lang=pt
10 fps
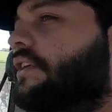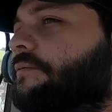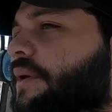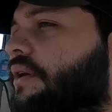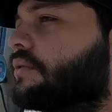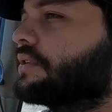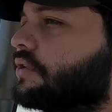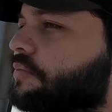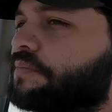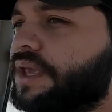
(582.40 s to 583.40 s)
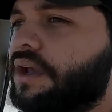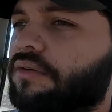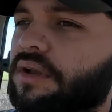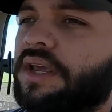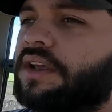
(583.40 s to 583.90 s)
vezes pergunta do
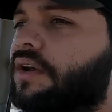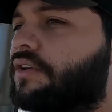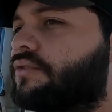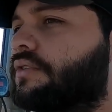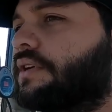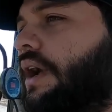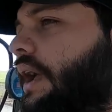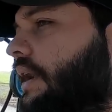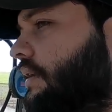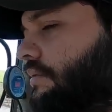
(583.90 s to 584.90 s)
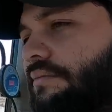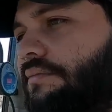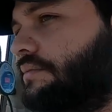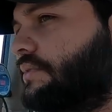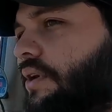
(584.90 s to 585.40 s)
bico ali que nós usamos. Cara,
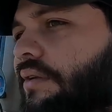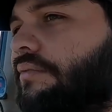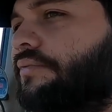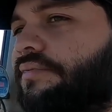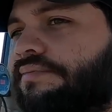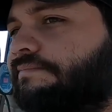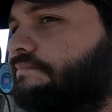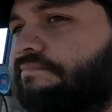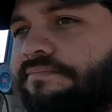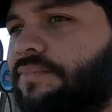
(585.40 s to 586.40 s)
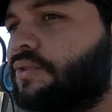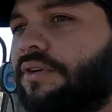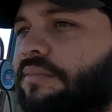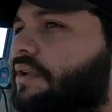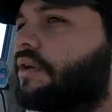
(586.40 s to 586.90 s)
nós não...
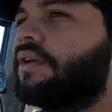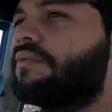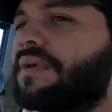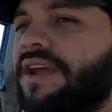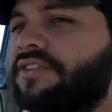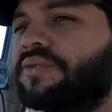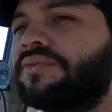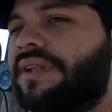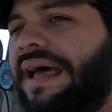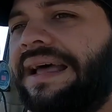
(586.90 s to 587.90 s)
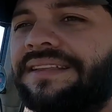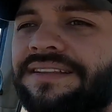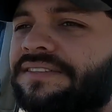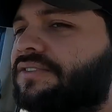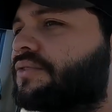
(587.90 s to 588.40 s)
Turma, nós não mexe com nada
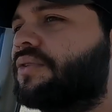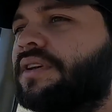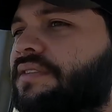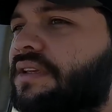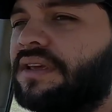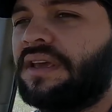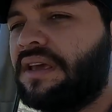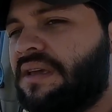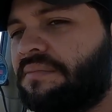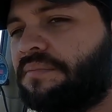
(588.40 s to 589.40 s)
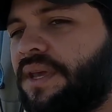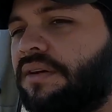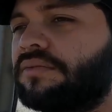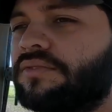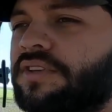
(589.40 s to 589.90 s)
dessas coisas de
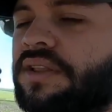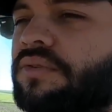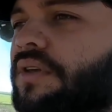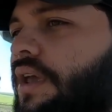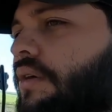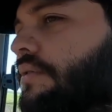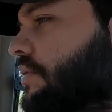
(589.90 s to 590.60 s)
bico não sei do que, com